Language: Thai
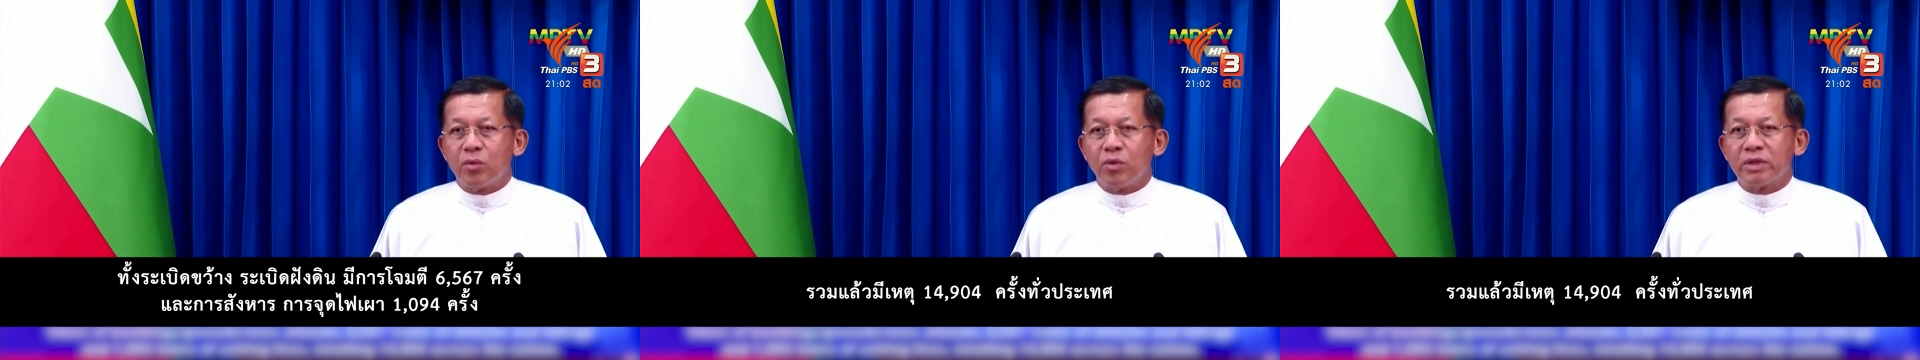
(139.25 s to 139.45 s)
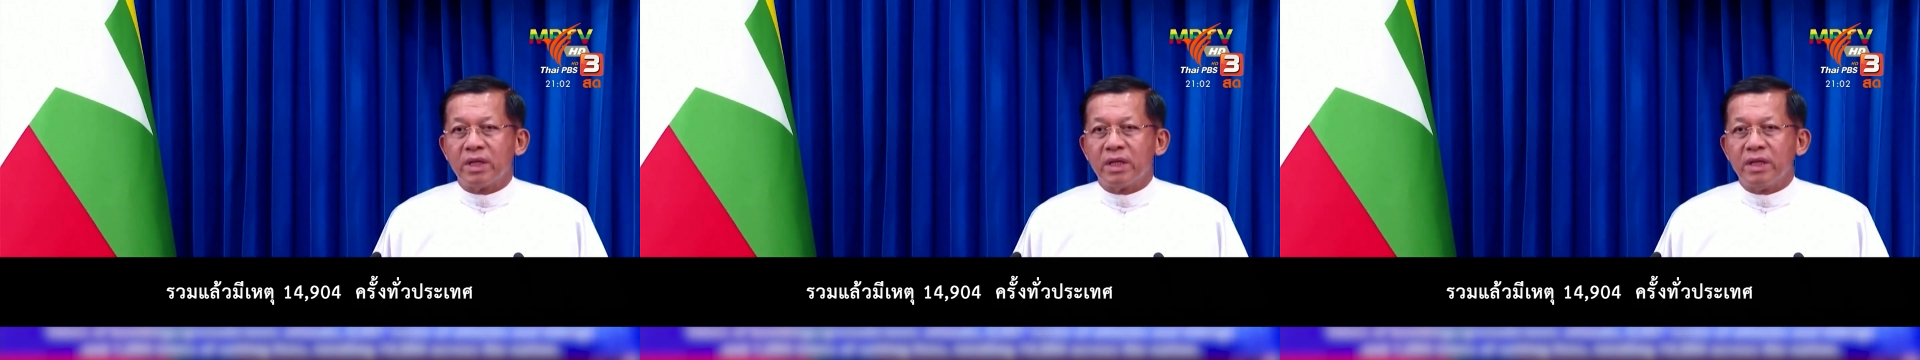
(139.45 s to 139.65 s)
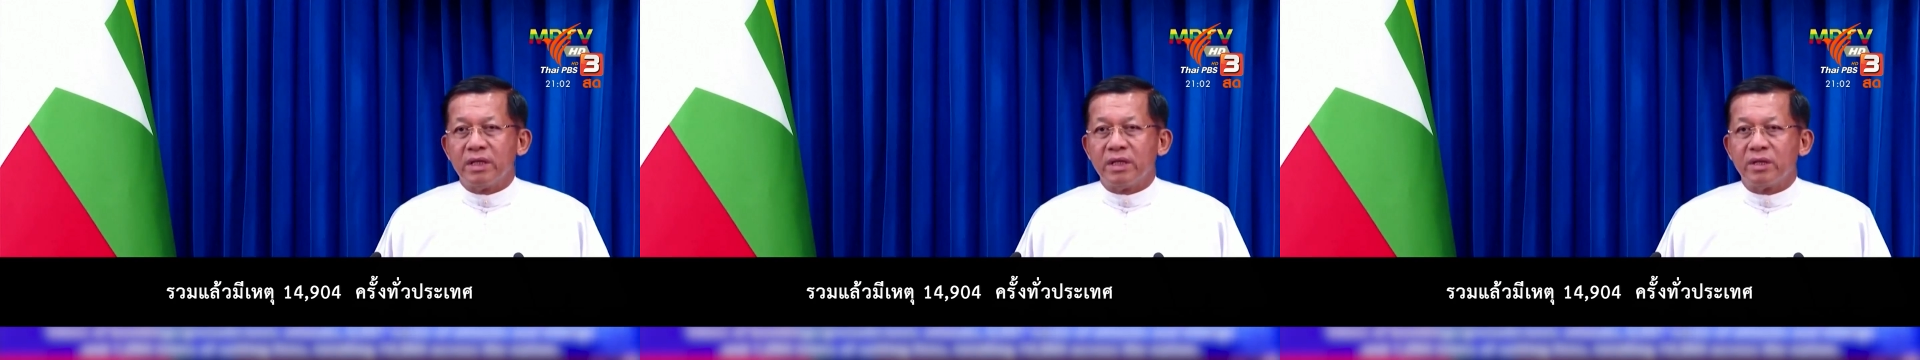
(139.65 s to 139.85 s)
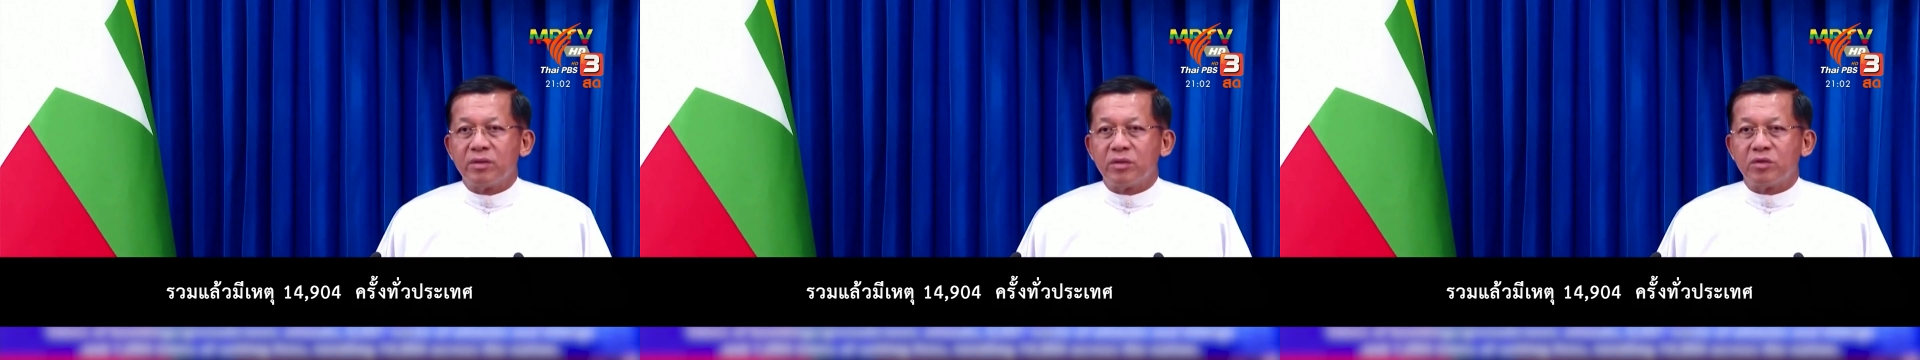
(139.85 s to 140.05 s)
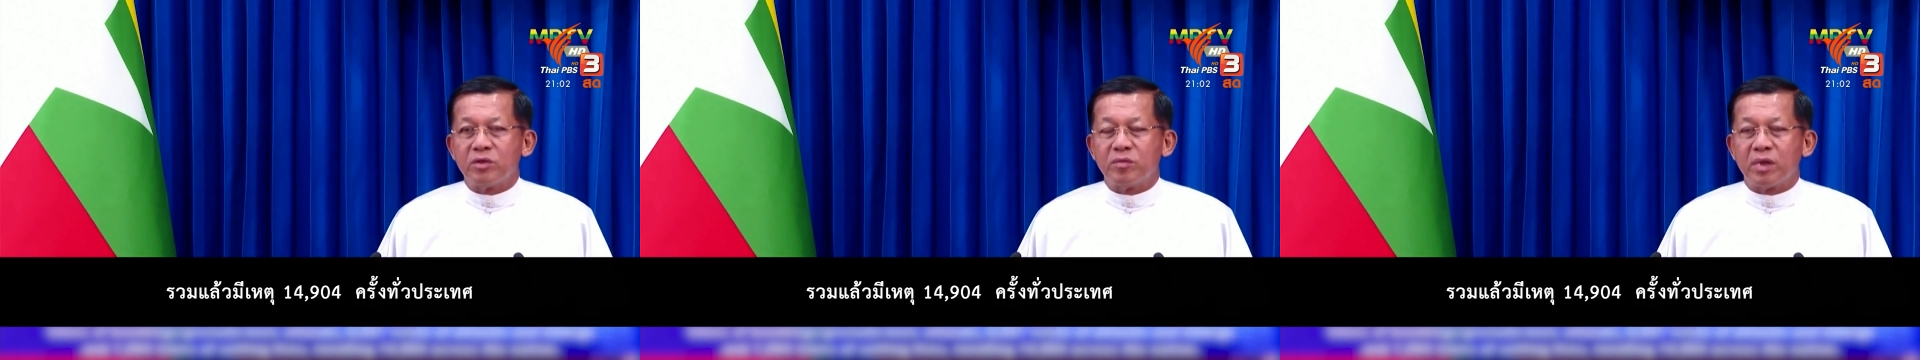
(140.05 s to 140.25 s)
กู้เสรีจี
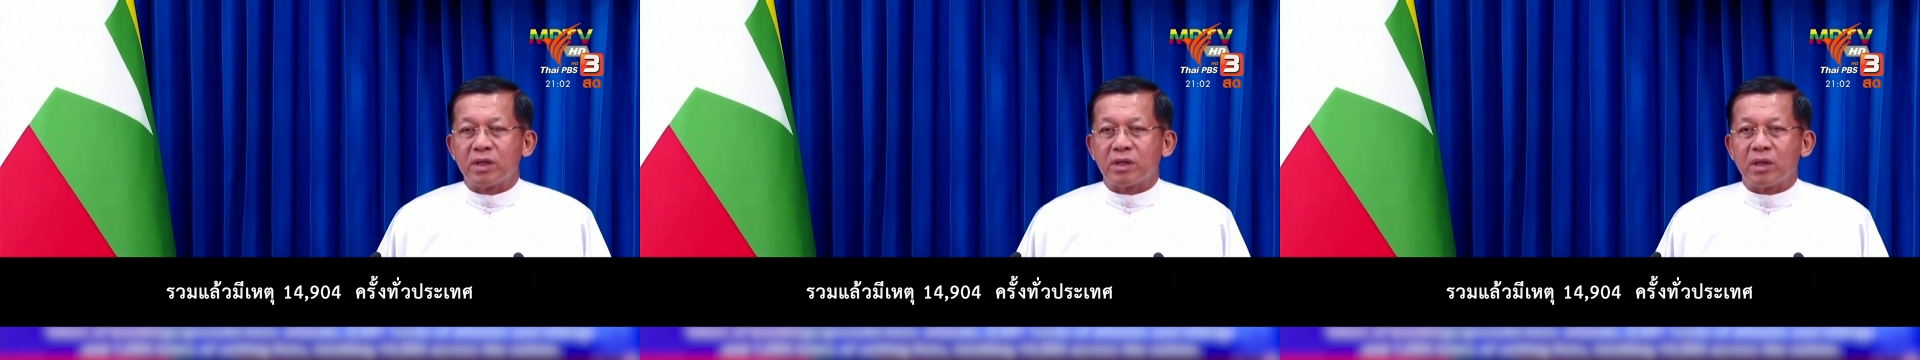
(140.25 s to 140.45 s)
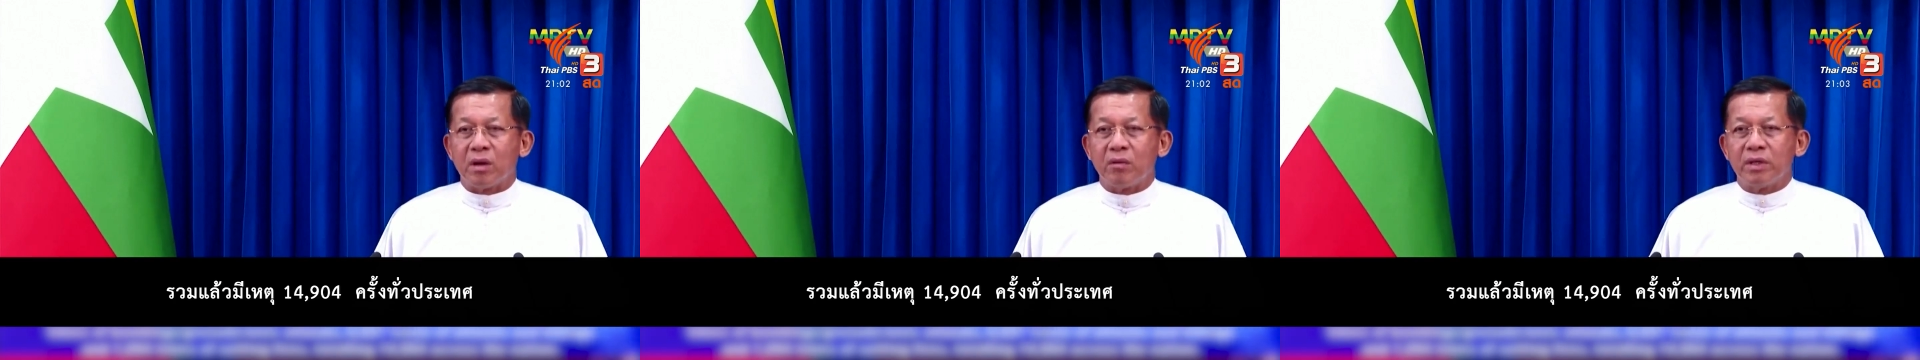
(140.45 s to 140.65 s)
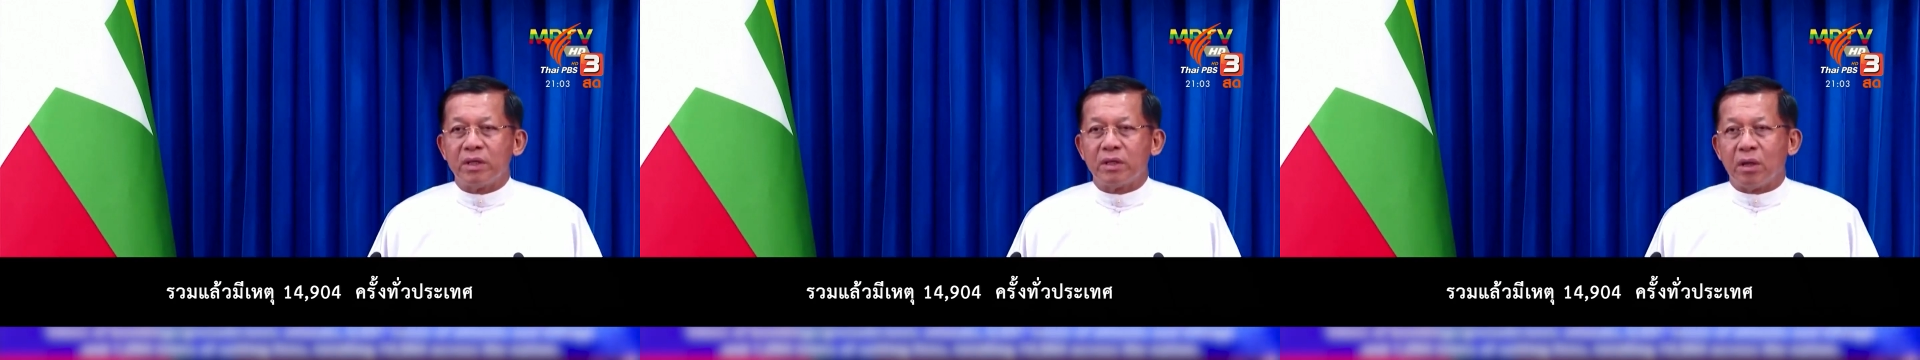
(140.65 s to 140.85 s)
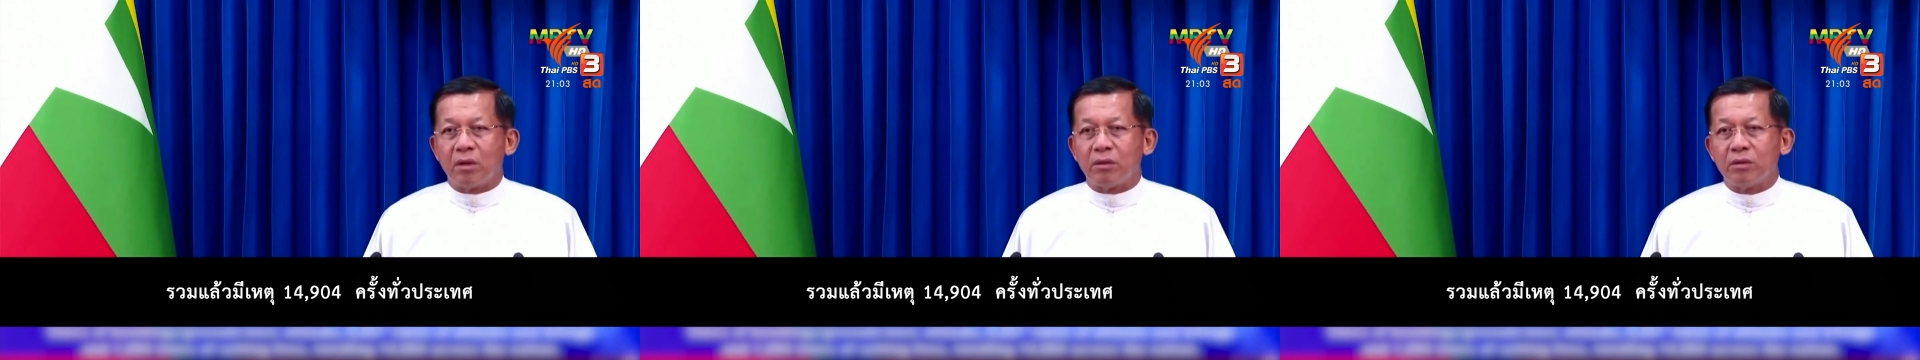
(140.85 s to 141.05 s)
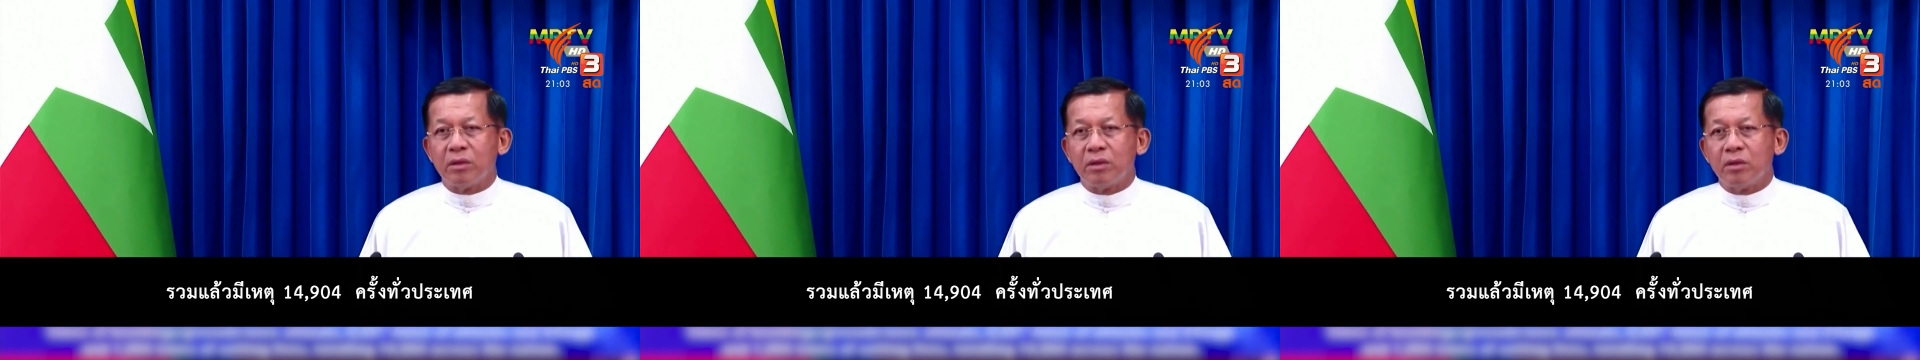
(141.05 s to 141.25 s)
สู้สู้มาตะต้องดีเท่า